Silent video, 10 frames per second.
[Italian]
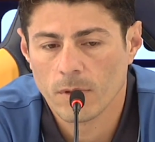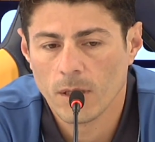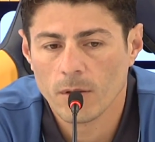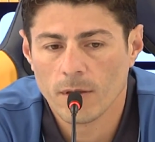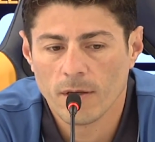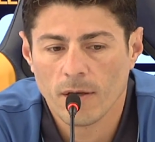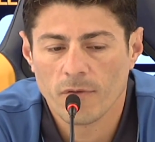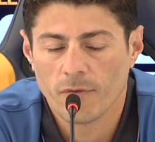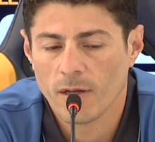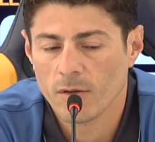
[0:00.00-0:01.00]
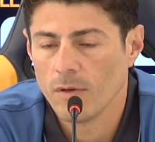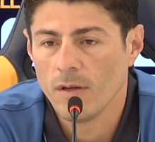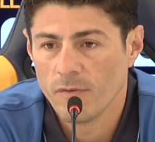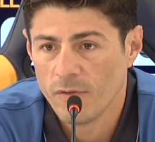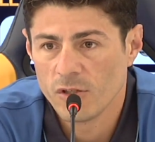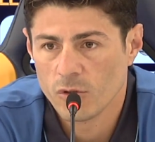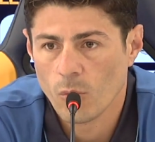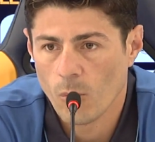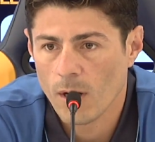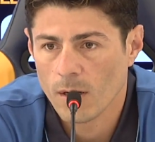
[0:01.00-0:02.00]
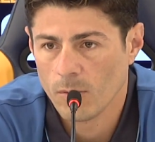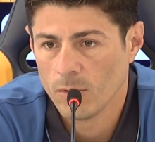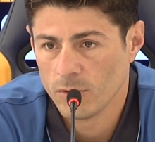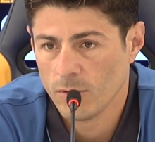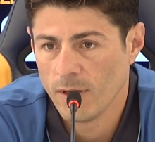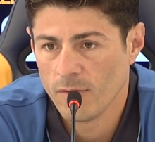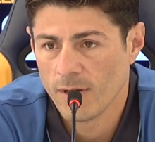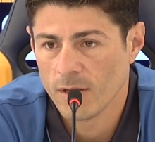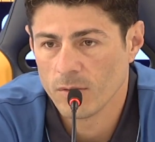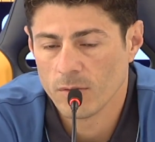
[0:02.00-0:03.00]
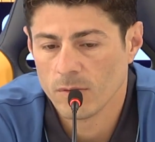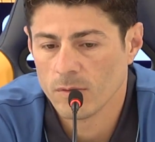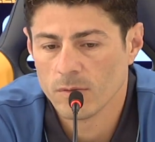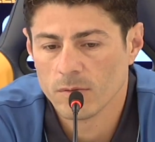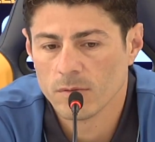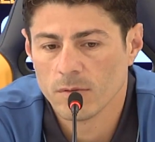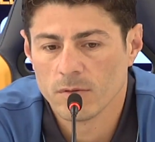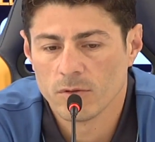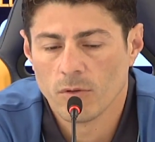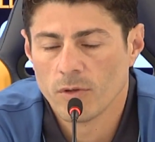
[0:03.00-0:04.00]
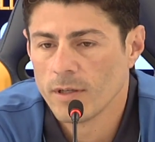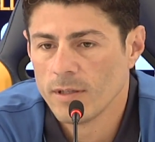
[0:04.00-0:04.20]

quello che ha fatto e visto qua quando sono arrivato, sono